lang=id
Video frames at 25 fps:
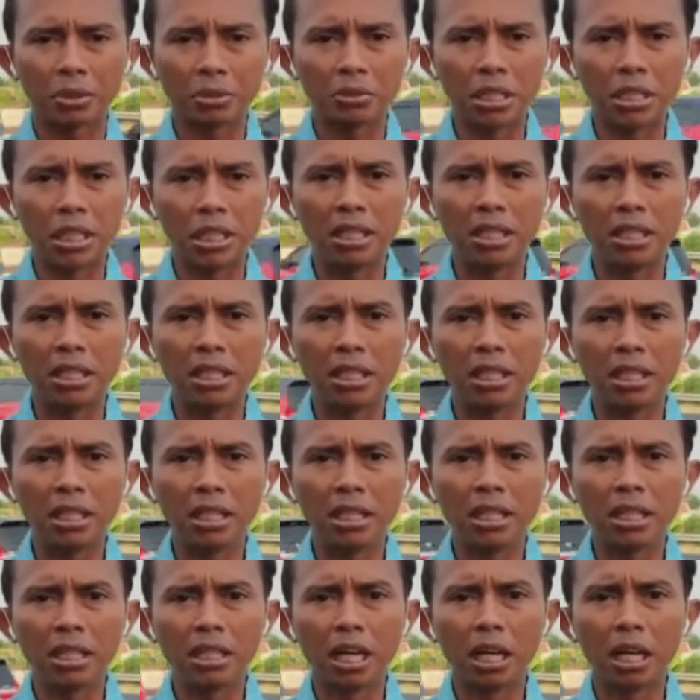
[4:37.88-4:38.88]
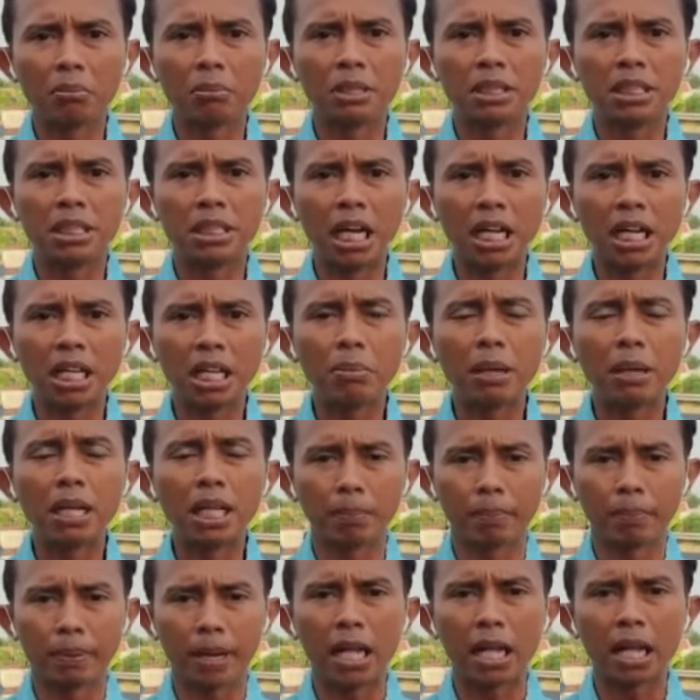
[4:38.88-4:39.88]
ini dan menjadi banyak
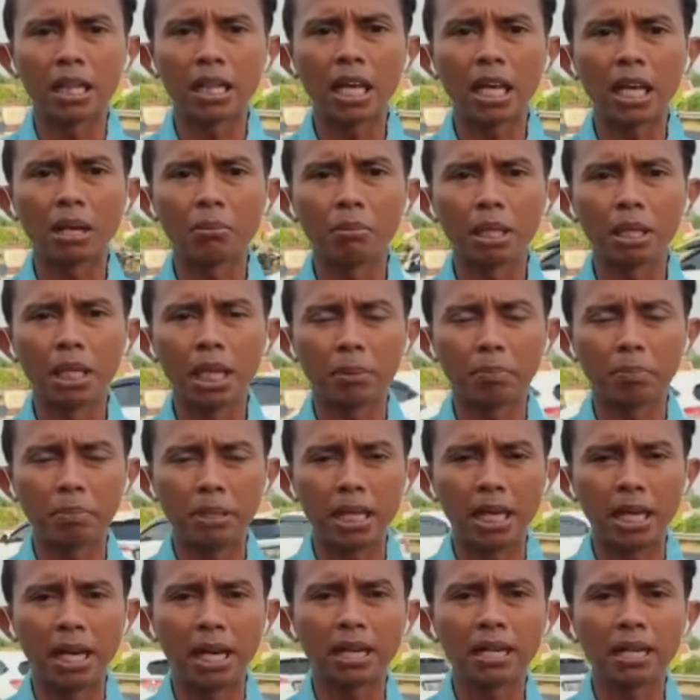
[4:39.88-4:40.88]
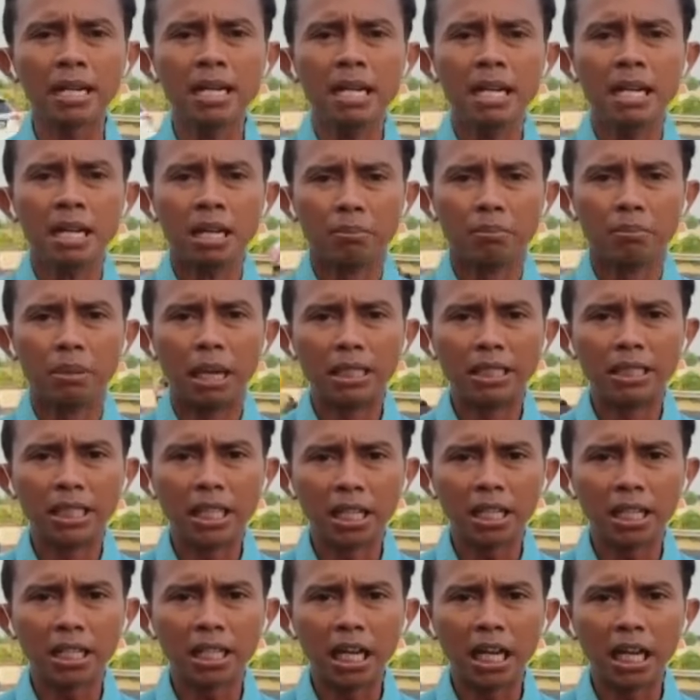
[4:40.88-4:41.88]
perhatian banyak pihak, banyak
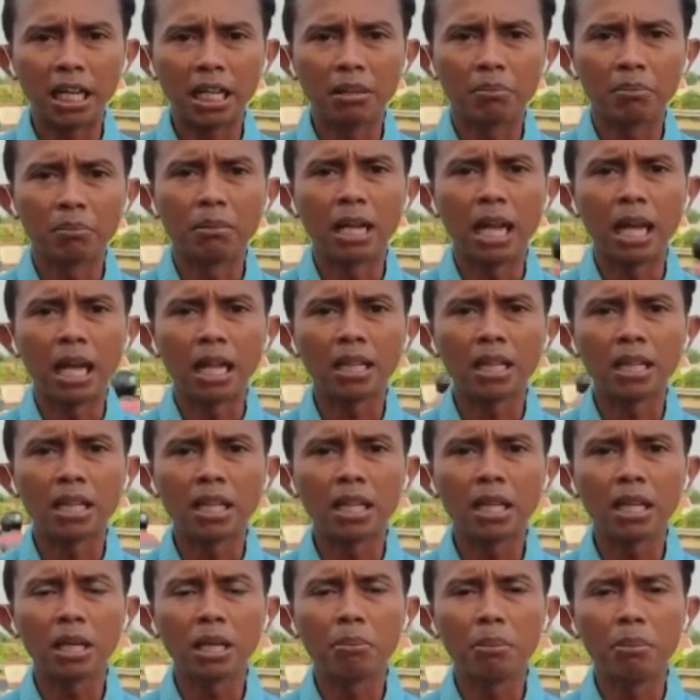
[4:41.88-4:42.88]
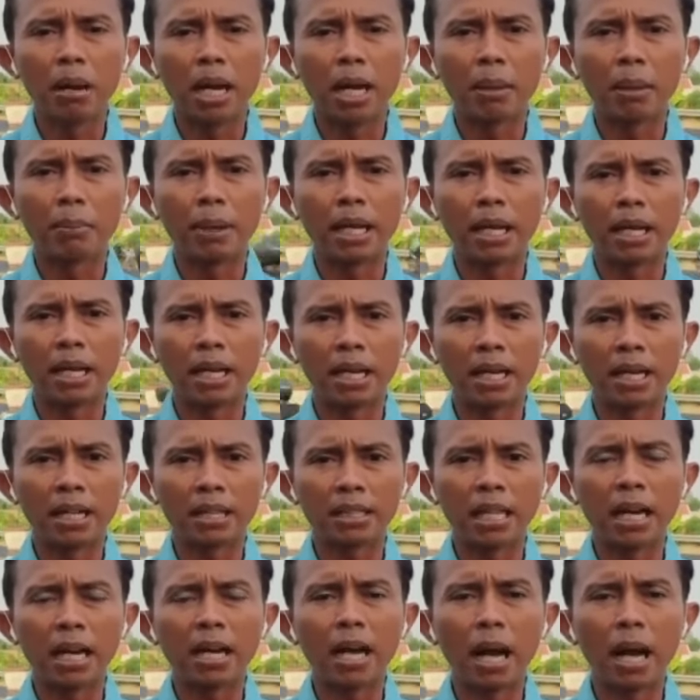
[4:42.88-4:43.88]
menanti bagaimana
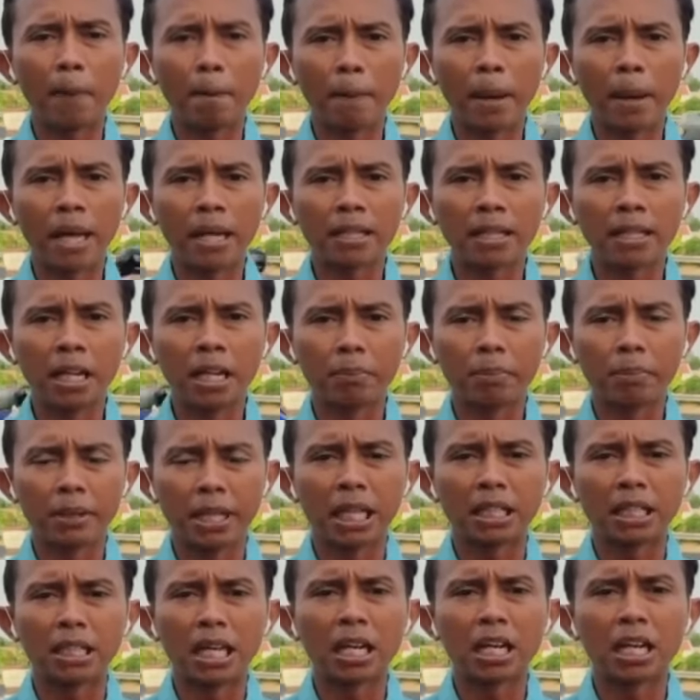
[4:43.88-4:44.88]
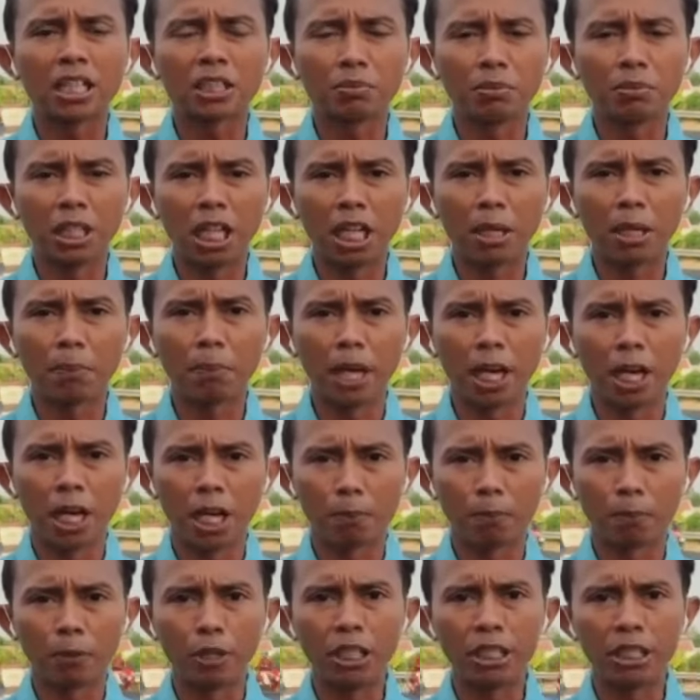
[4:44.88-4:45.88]
tanggal resmi dari pihak
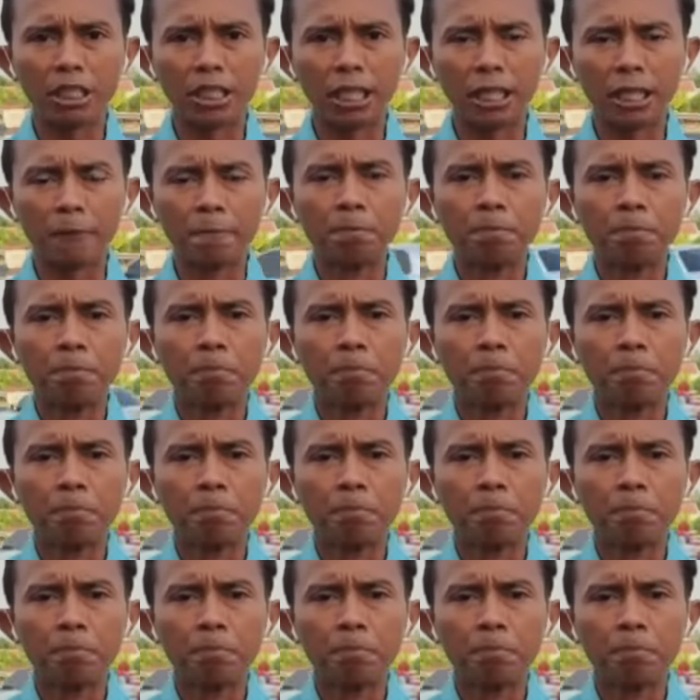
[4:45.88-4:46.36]
kepolisian.